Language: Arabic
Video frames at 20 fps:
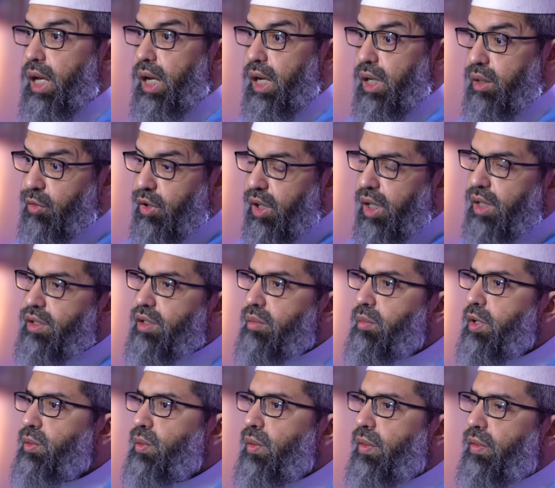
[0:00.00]

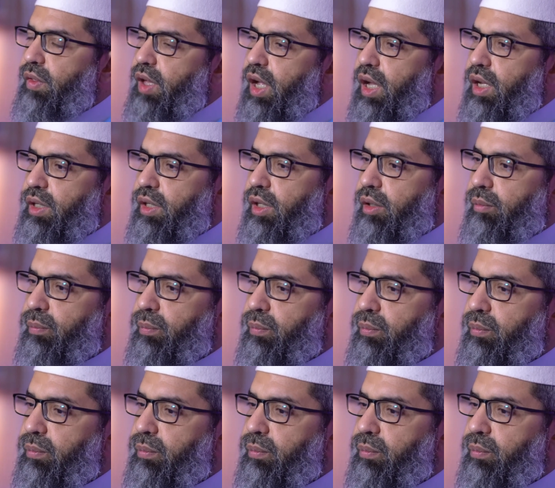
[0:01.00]
المقدمة الثانية